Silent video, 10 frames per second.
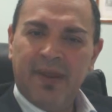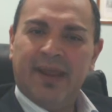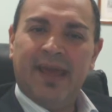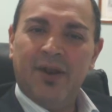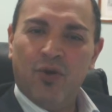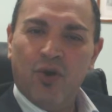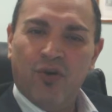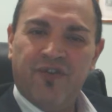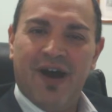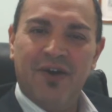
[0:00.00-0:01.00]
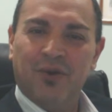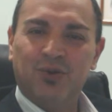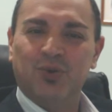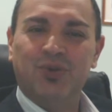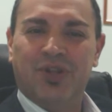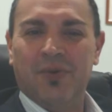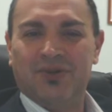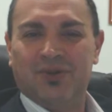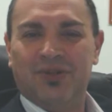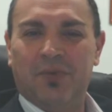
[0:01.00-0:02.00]
perché non lo fanno tutti
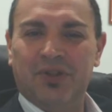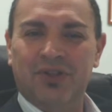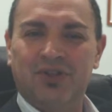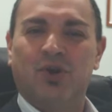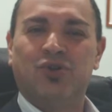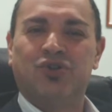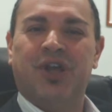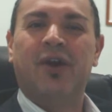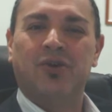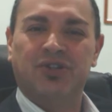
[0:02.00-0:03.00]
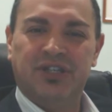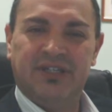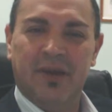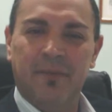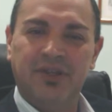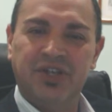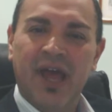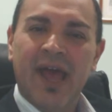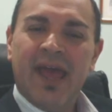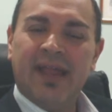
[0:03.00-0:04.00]
questo tipo di discorso se è così semplice?